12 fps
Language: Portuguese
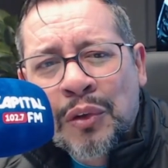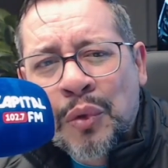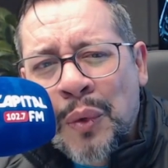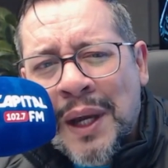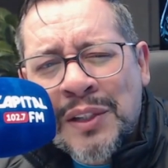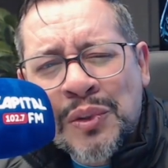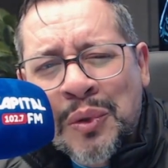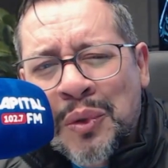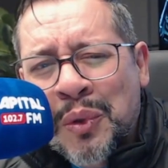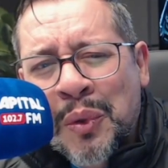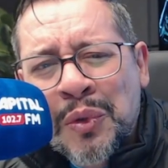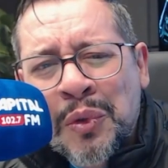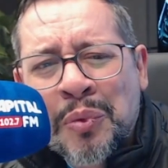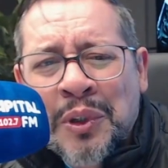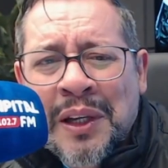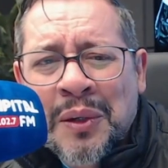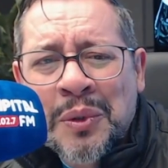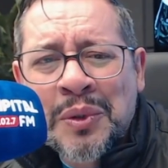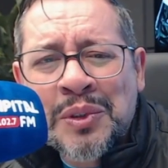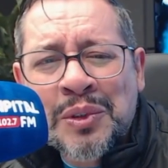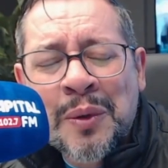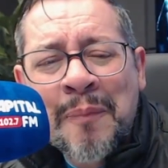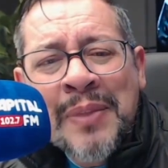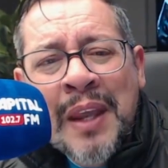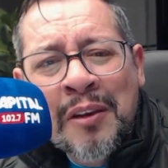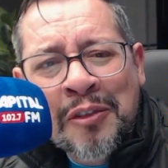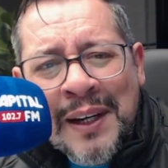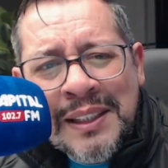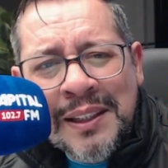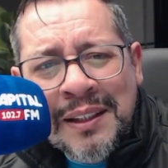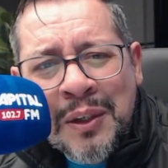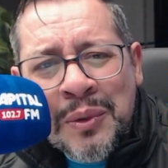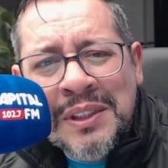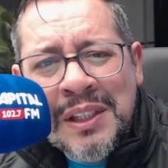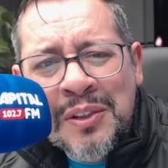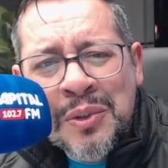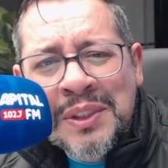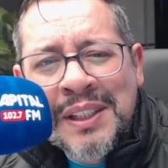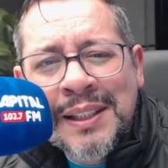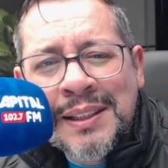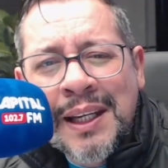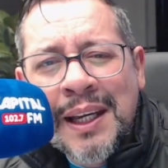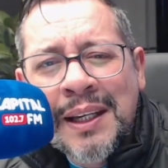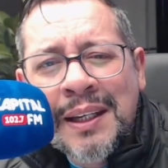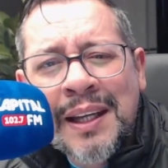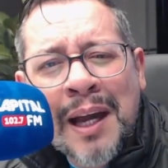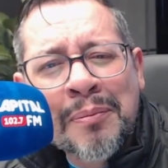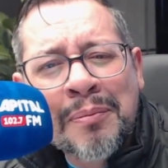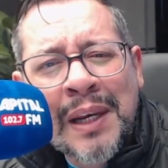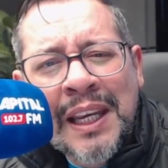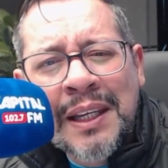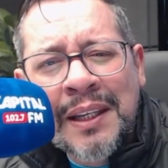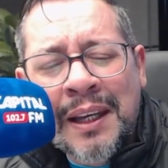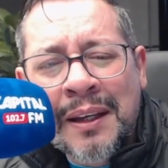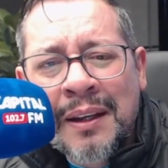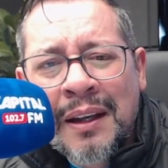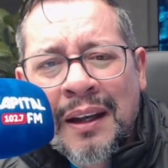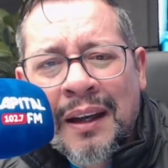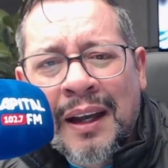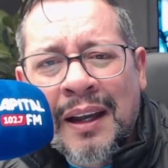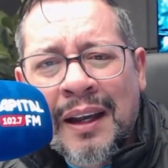Tu és o Todo-Poderoso. Faça teus anjos descerem e abrirem é,